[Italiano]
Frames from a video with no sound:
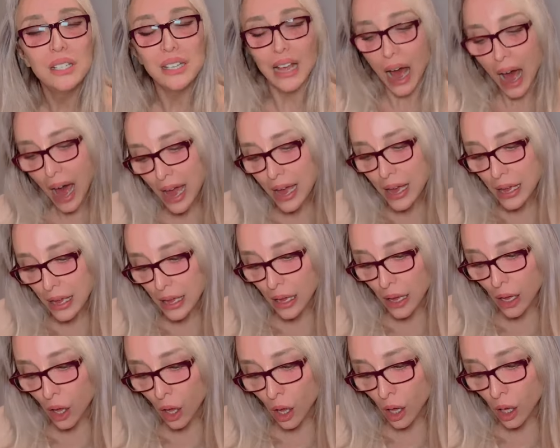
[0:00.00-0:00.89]

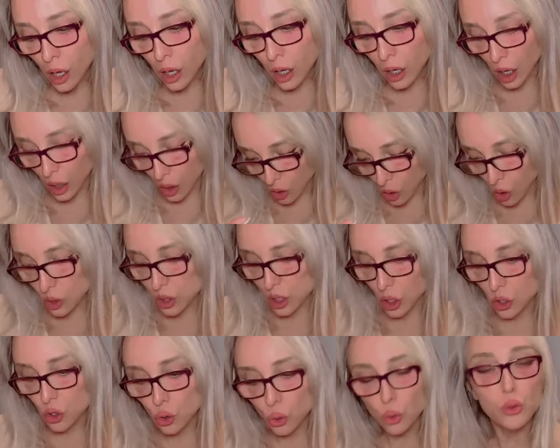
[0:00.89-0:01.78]
sai che
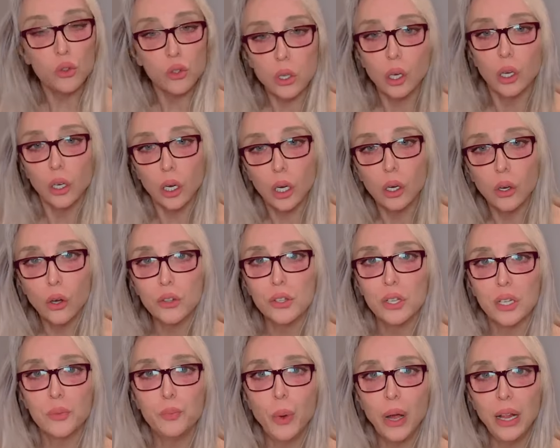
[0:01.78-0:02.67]
cosa è giusto e che
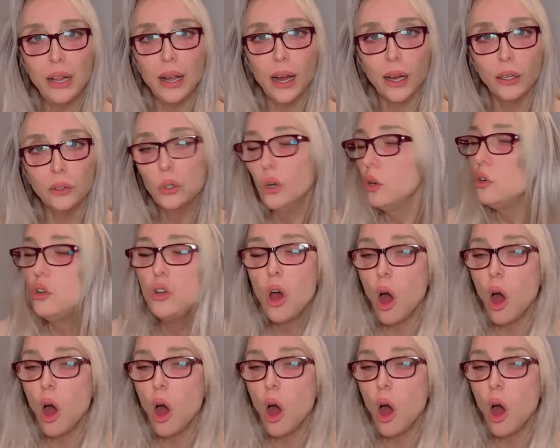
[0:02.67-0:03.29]
cosa è sbagliato.